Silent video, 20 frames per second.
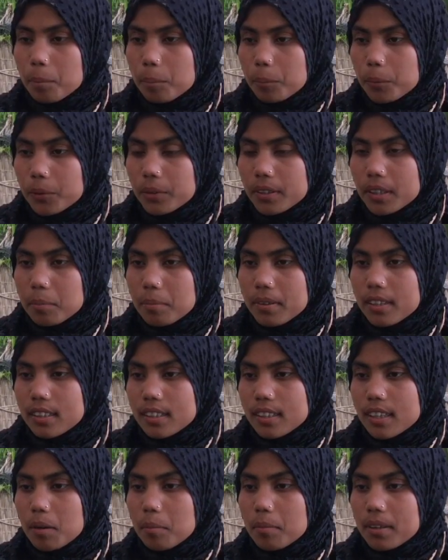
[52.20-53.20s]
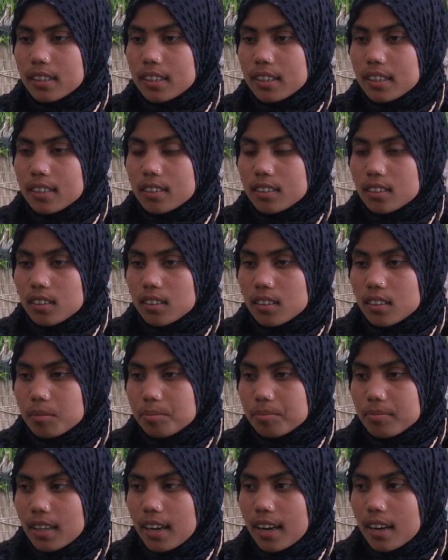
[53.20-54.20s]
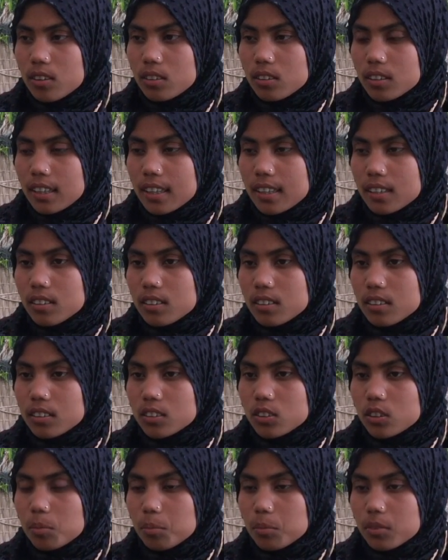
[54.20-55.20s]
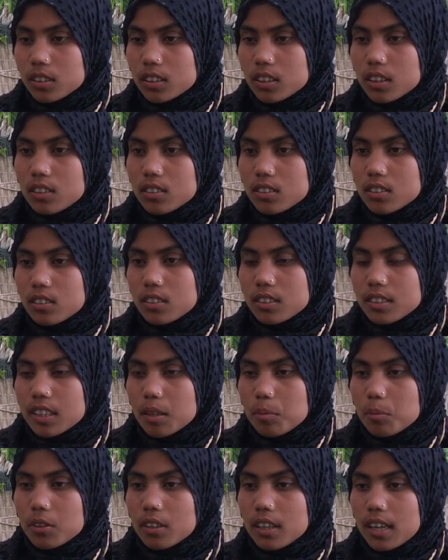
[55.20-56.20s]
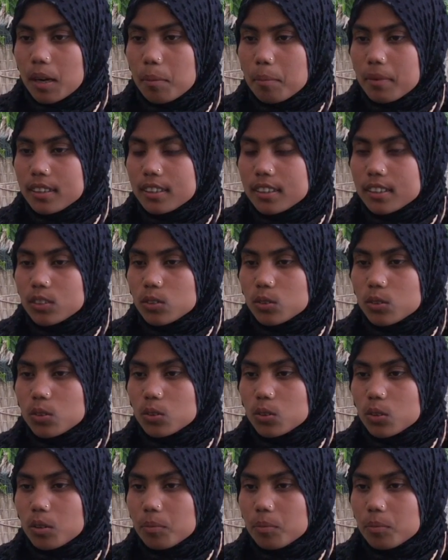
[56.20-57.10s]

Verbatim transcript: বন্যার পানিতে আমাদের আরও নানা ধরনের সমস্যা হয়েছিল যেমন আমাদের ছোট